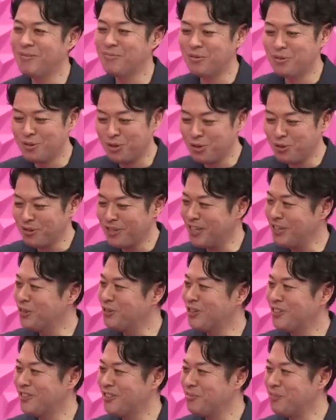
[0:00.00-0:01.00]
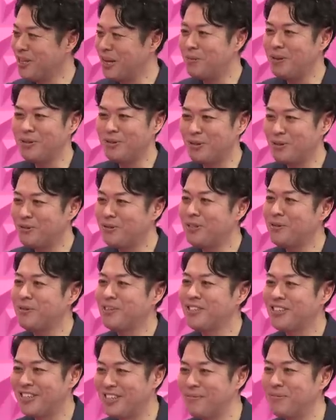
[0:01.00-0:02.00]
も週刊誌は全部名前とか載せ
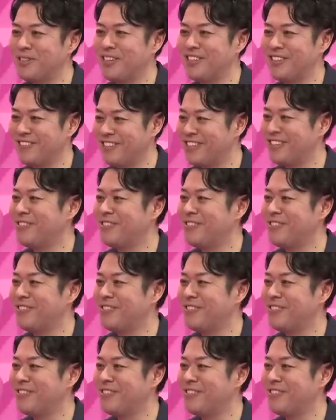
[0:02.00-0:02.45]
ましたからね昔は